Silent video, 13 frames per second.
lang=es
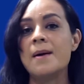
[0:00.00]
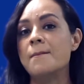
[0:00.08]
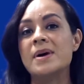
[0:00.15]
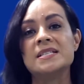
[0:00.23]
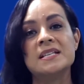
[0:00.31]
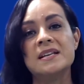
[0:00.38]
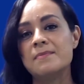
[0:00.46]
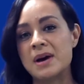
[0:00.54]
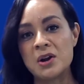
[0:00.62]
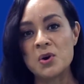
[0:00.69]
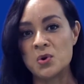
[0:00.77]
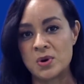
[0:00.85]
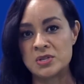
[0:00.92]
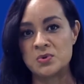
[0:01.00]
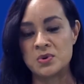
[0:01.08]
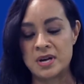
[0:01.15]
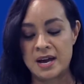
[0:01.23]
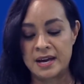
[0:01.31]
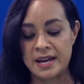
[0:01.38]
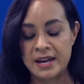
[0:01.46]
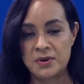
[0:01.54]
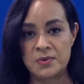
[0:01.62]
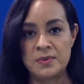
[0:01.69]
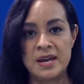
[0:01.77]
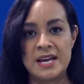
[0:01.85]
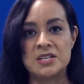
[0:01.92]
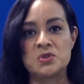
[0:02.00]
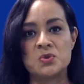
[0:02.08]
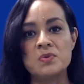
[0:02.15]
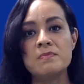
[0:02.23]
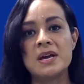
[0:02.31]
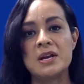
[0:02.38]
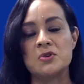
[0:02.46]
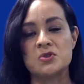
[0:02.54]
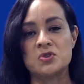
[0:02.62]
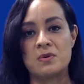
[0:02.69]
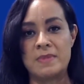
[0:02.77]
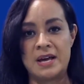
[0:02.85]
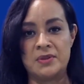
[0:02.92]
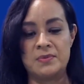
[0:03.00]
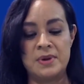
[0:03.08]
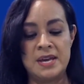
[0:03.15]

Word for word: mas sin embargo no es un cangrejo, es un merostomado